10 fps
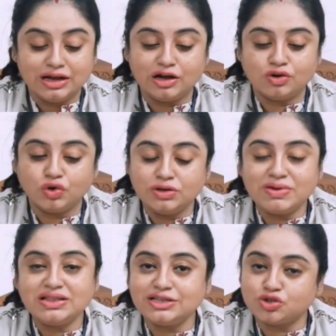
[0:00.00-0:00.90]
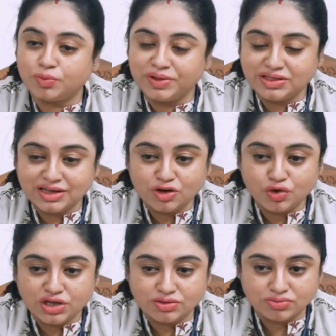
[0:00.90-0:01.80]
কারণ অনিমাদি জবের থেকে
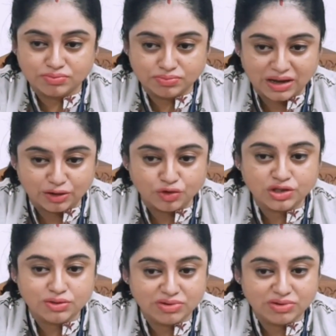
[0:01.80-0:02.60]
ওই বাংলোতে